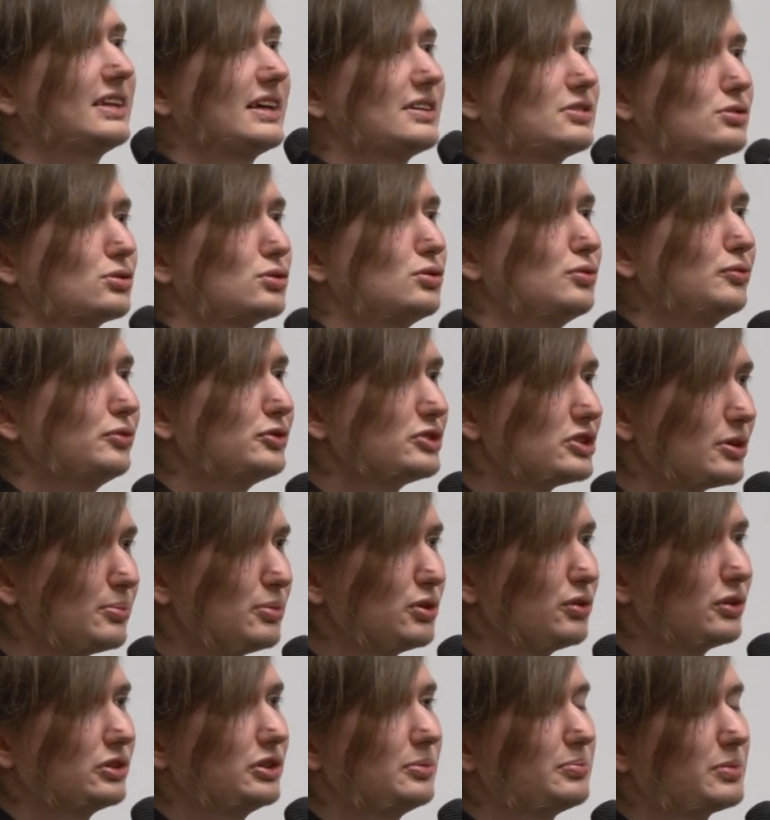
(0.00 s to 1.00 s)
tasków, co
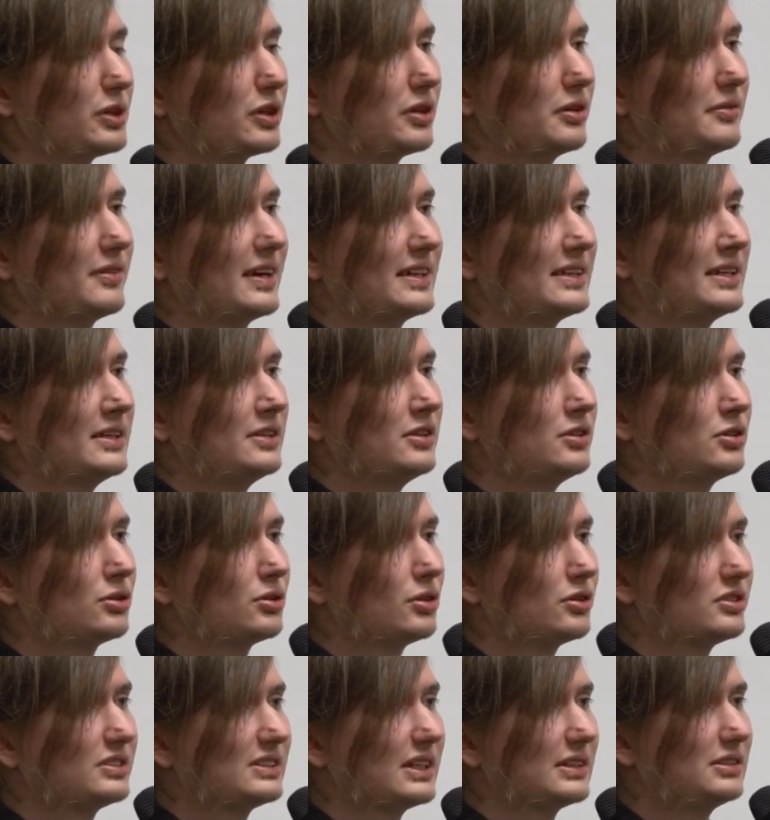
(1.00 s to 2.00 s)
było deployowane i
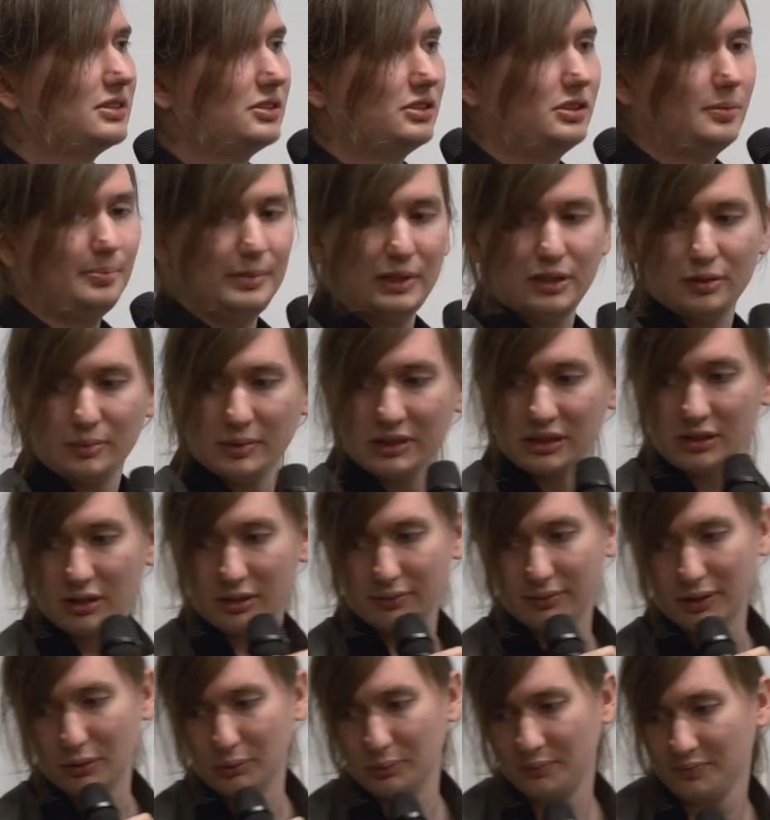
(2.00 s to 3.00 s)
kto ostatni
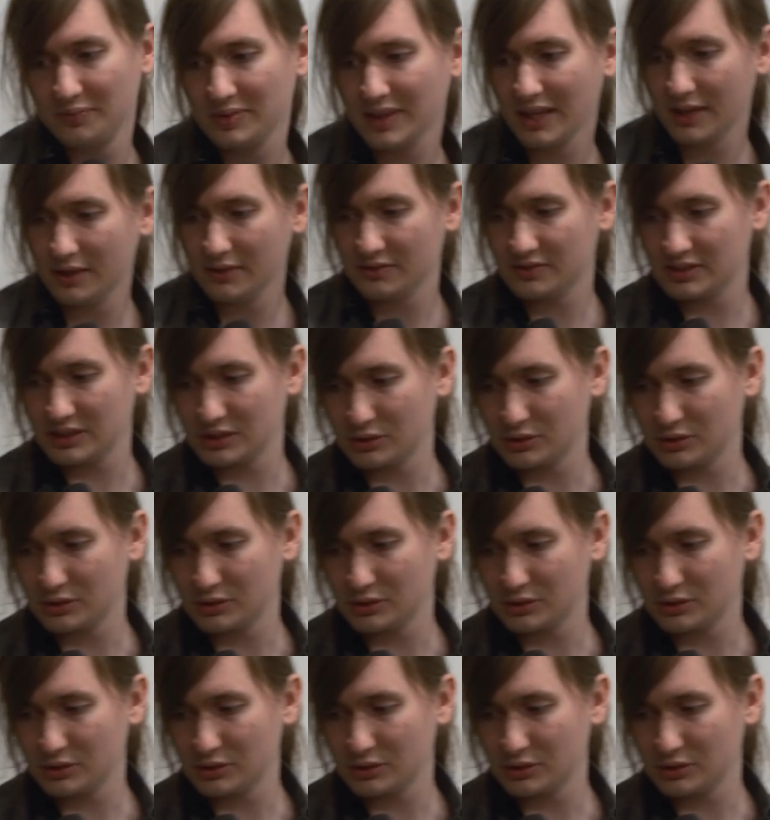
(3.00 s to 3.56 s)
deploymentował. W